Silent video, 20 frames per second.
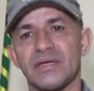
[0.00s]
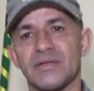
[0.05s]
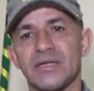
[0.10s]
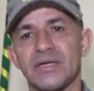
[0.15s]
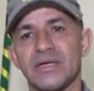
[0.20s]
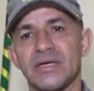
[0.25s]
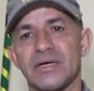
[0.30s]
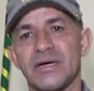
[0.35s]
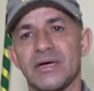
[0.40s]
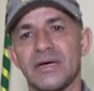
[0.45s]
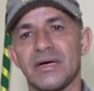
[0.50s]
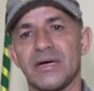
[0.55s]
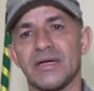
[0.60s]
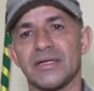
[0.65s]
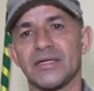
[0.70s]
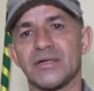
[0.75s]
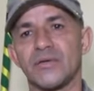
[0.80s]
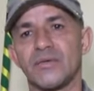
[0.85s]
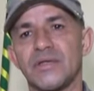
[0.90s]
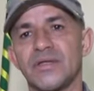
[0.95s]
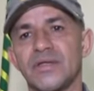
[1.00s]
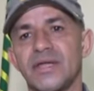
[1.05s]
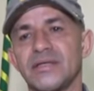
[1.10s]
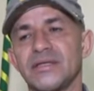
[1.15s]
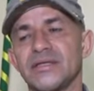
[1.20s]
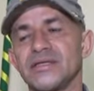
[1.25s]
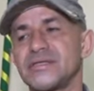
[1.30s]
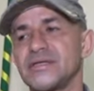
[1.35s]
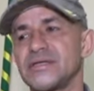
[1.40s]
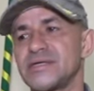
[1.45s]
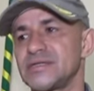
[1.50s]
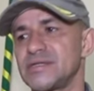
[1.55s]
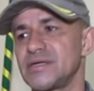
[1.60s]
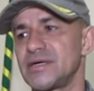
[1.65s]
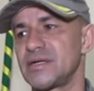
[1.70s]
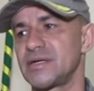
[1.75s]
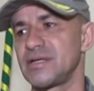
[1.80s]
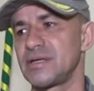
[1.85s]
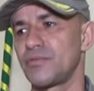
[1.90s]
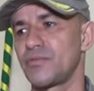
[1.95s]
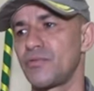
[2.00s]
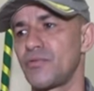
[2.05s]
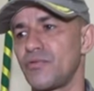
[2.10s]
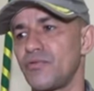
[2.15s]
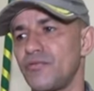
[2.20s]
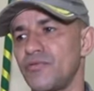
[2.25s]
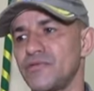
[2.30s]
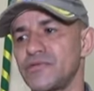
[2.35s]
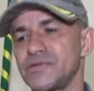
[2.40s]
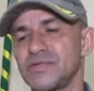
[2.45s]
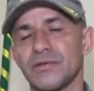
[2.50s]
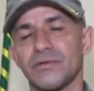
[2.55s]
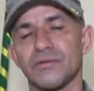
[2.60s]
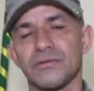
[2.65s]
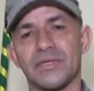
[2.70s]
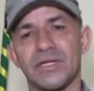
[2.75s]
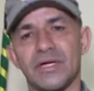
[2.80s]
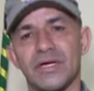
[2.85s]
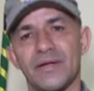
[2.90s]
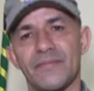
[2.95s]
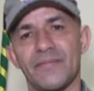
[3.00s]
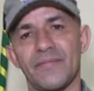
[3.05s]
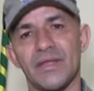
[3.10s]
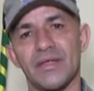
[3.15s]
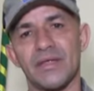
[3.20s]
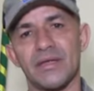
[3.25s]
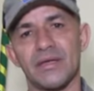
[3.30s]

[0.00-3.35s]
tenha a, a tranquilidade necessária né, para o convívio salutar